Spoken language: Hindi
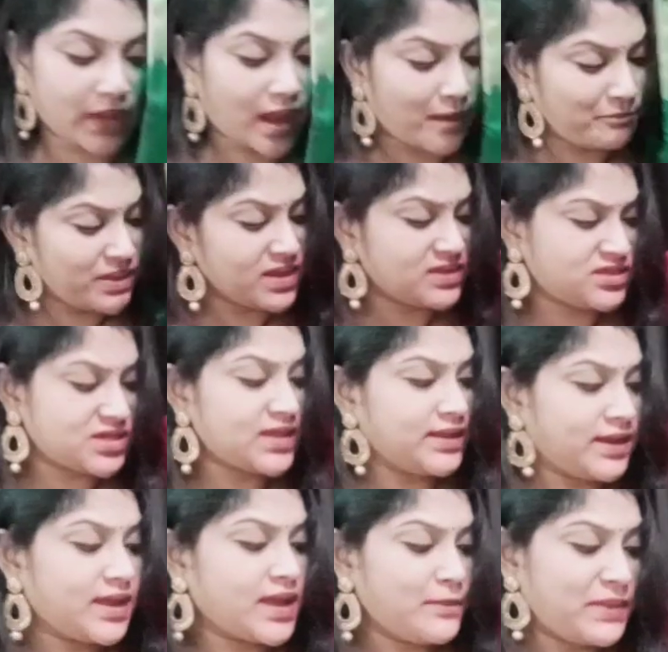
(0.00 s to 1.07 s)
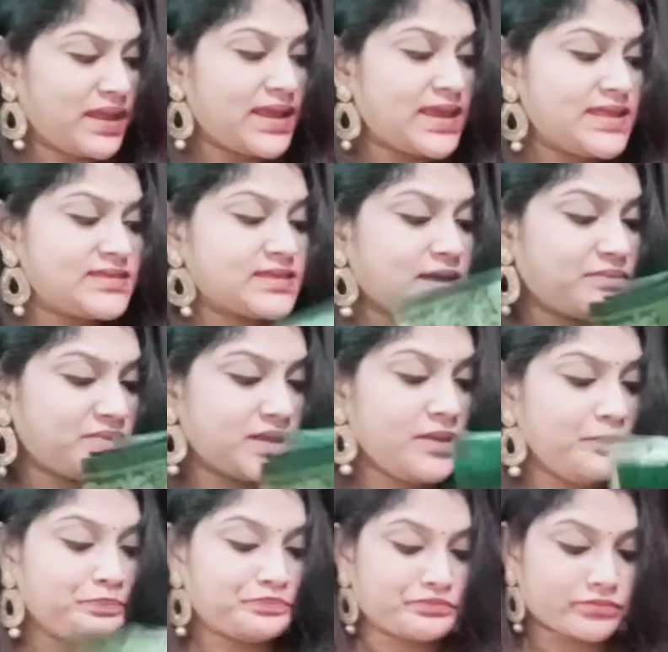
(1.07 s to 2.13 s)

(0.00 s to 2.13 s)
काफ़ी अच्छा लगेगा मेरे हिसाब से